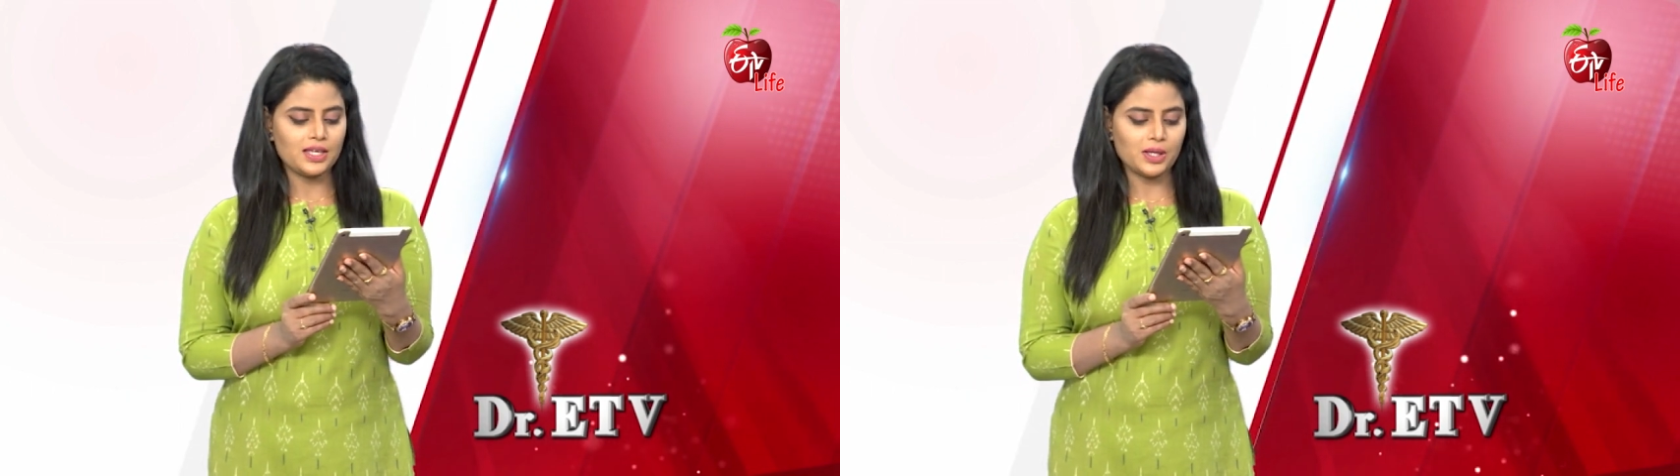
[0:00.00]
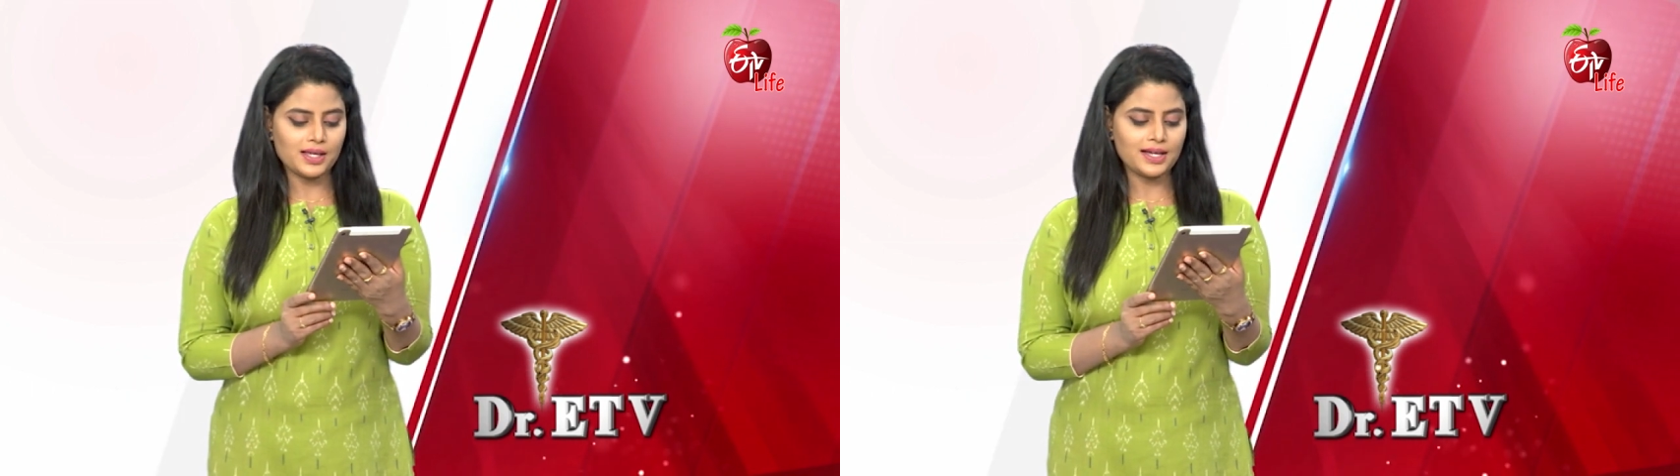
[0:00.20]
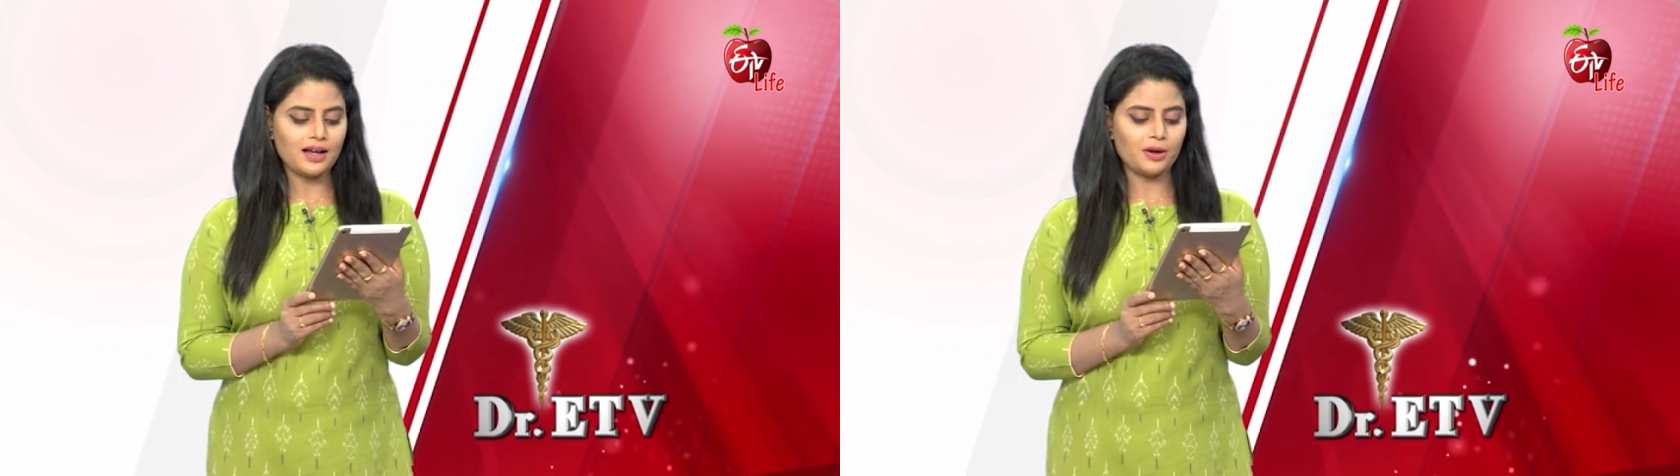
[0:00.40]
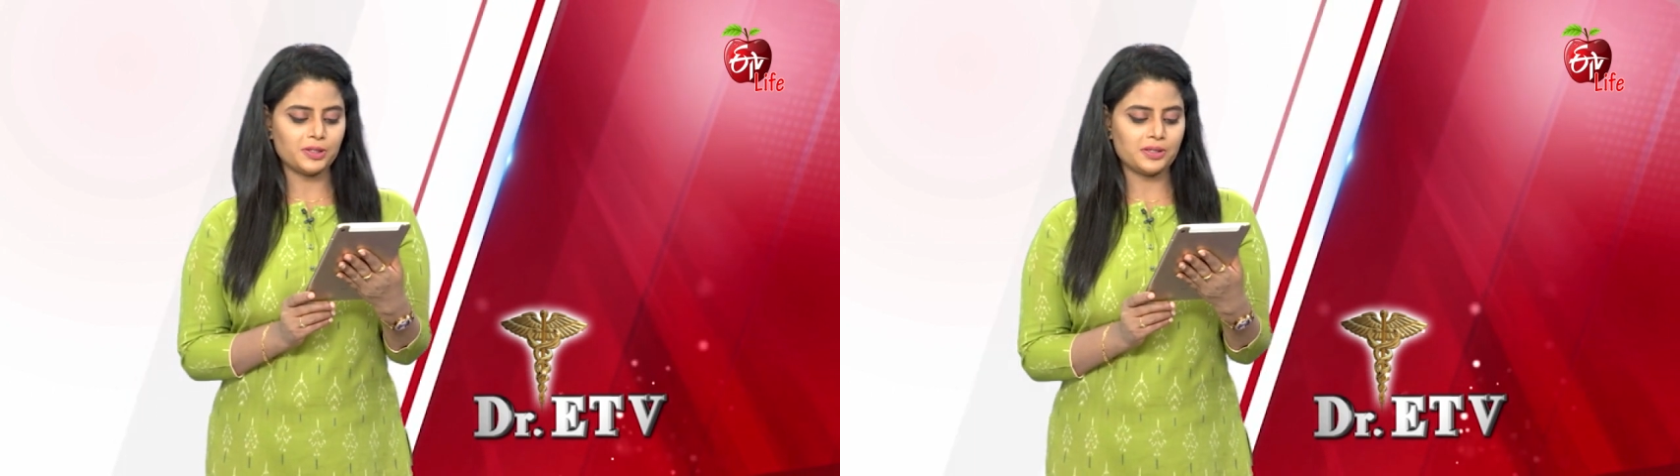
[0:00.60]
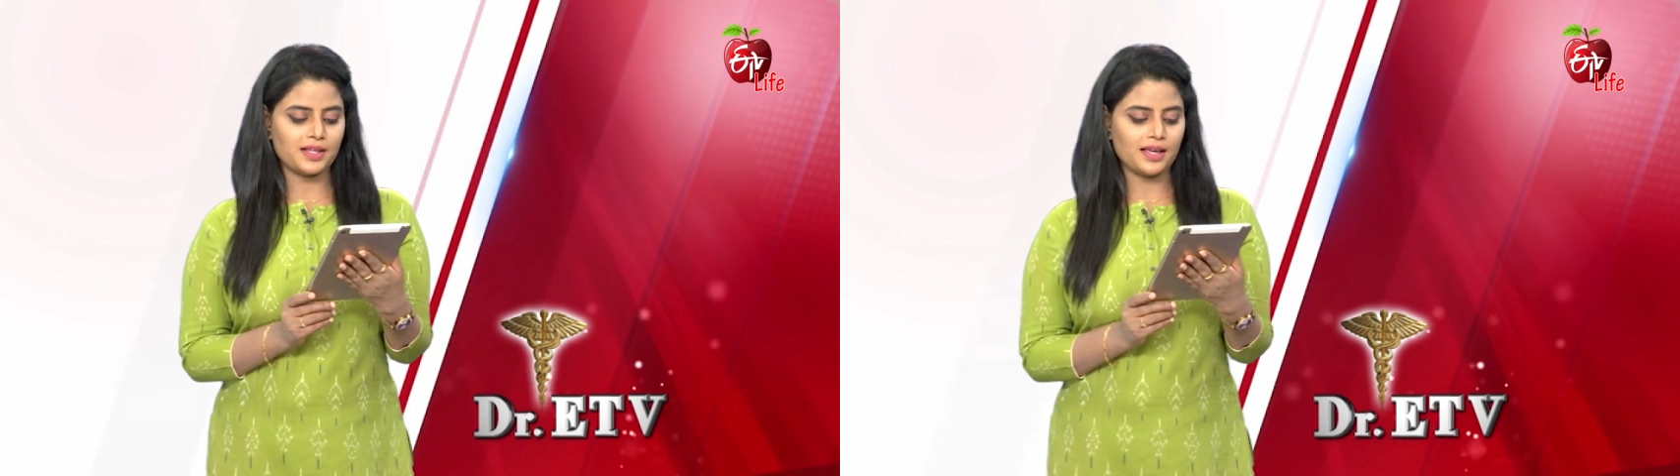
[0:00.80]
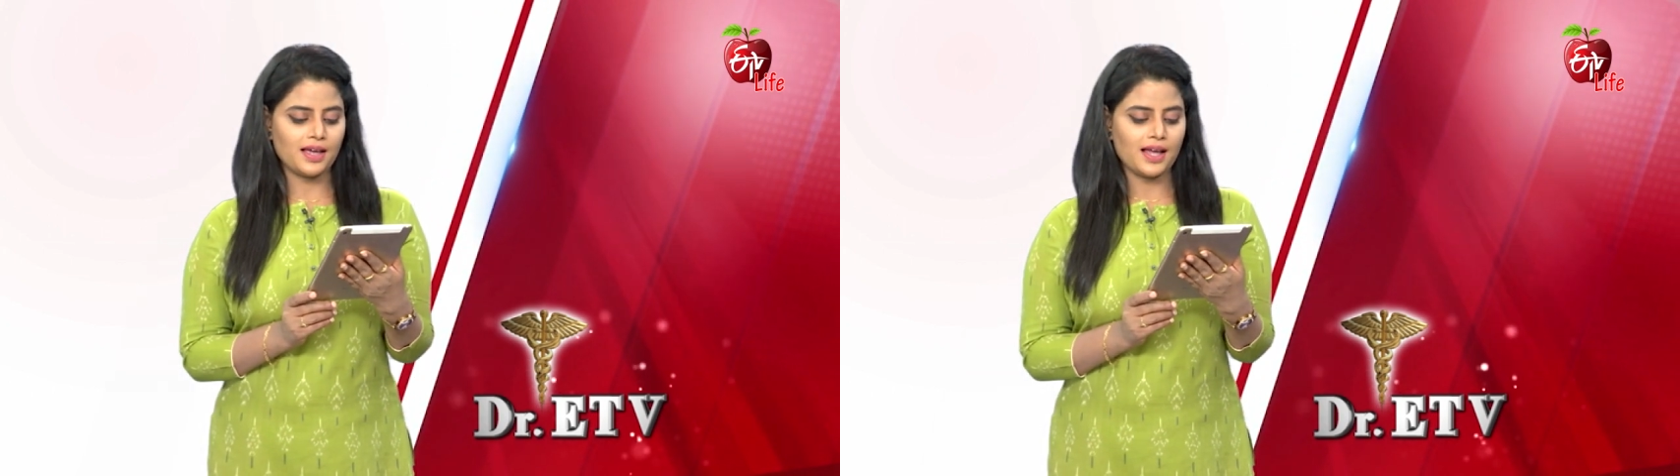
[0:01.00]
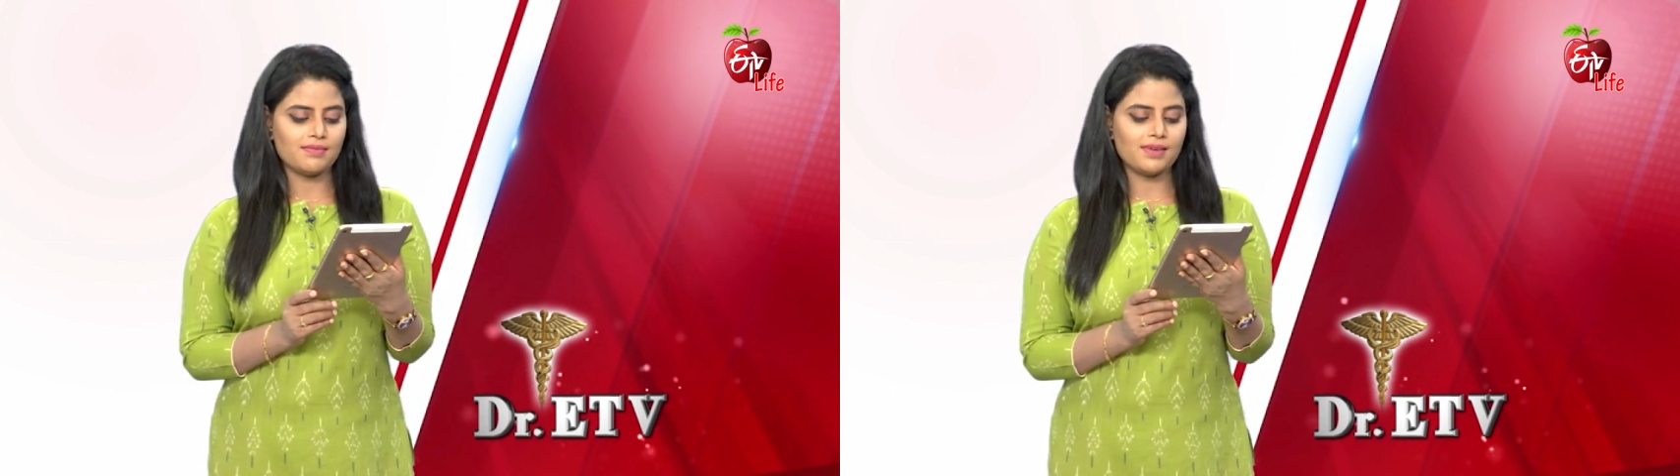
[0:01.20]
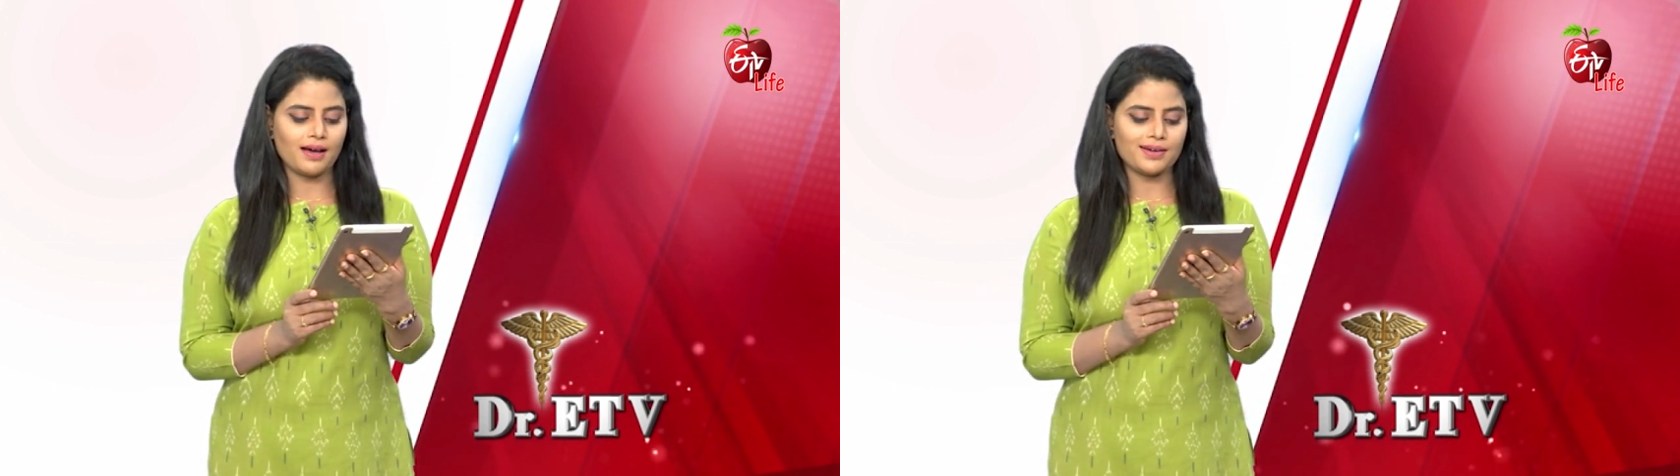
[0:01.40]
ఎందుకు ఇలా అవుతుంది
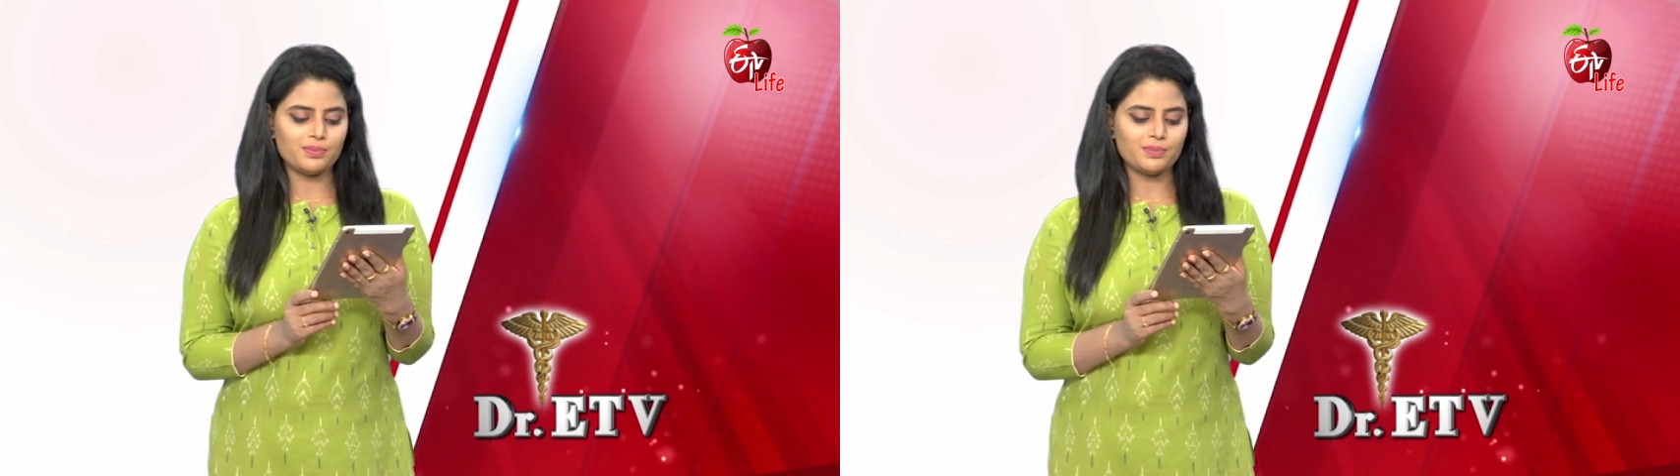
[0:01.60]
నా